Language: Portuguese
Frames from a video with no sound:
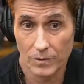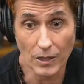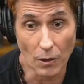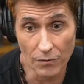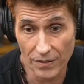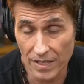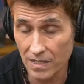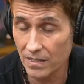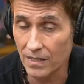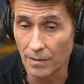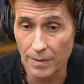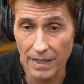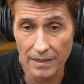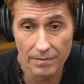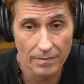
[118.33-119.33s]
Foda. Talvez
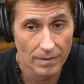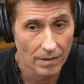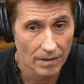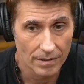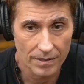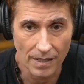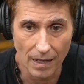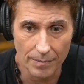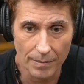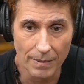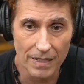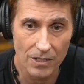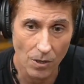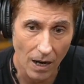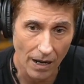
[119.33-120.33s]
também,
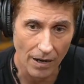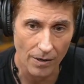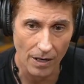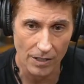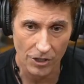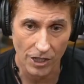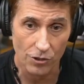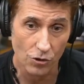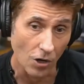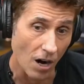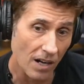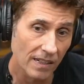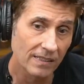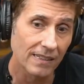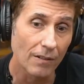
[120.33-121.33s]
sabe? Mas eu, eu acho que as
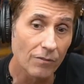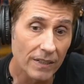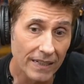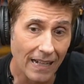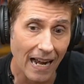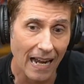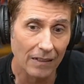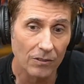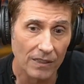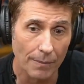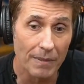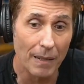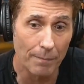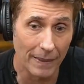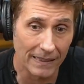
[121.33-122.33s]
drogas estavam
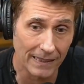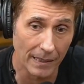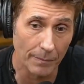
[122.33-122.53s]
ligadas à minha